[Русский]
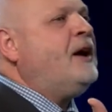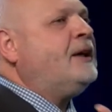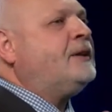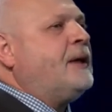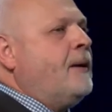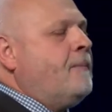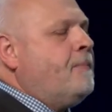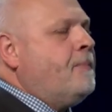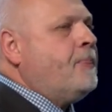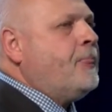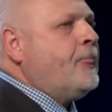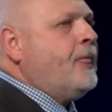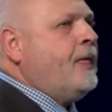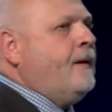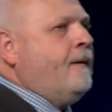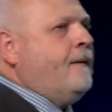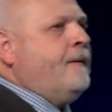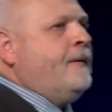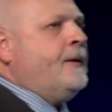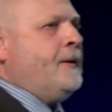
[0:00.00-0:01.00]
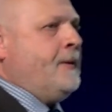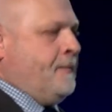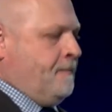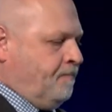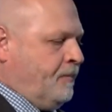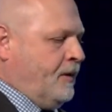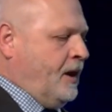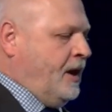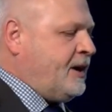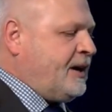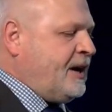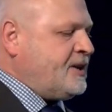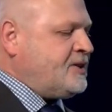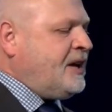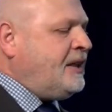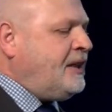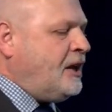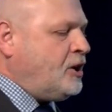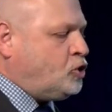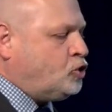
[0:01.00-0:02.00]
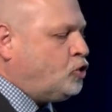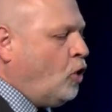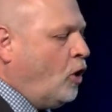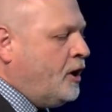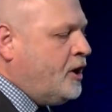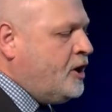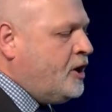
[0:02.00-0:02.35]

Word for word: в этом – и казалось, что